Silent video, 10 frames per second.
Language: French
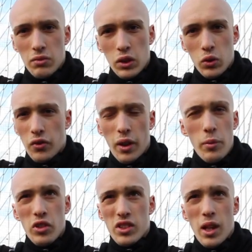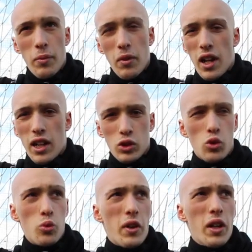Un truc vraiment simple, large,
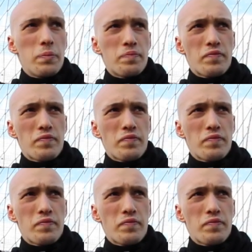super.